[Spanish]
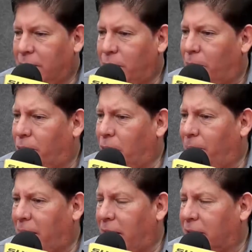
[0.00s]
pero
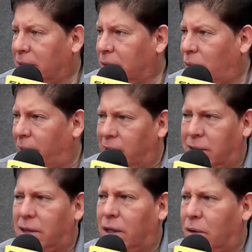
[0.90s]
puedo pagar
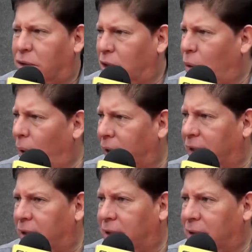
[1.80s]
45,
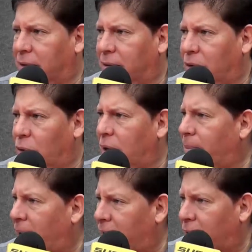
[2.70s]
50, con
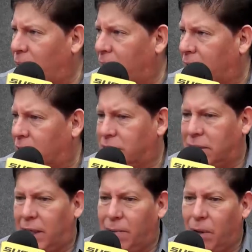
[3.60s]
una parada en Cuenca.
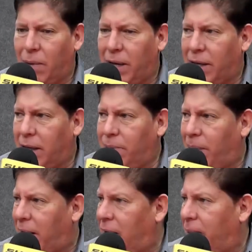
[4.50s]
Entonces salimos de Guayaquil,
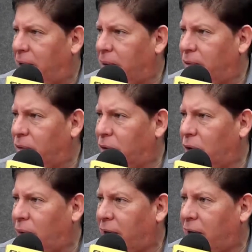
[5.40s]
parada de 20 minutos
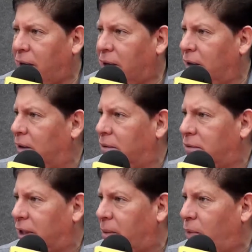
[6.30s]
en Cuenca y
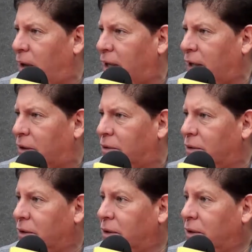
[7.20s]
seguimos a
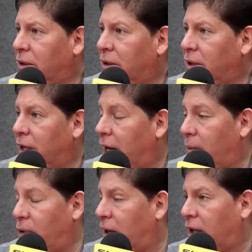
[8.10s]
Quito. Y llegamos a